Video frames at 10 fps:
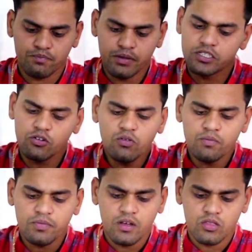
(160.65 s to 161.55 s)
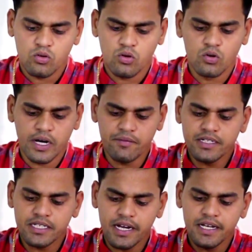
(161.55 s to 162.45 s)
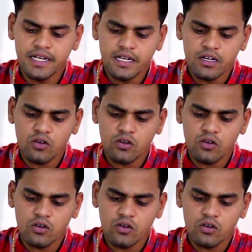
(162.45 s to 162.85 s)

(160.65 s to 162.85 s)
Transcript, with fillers: पिच हो तो नवीर सैनी